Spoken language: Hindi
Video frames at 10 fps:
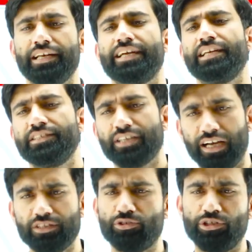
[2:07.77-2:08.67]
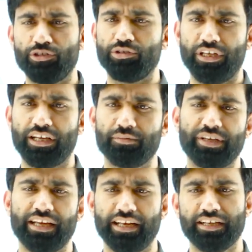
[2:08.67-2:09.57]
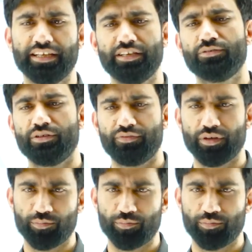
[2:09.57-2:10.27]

लेकिन जहाँ छोटी छोटी कमियाँ रह गई हैं उन्हें फिर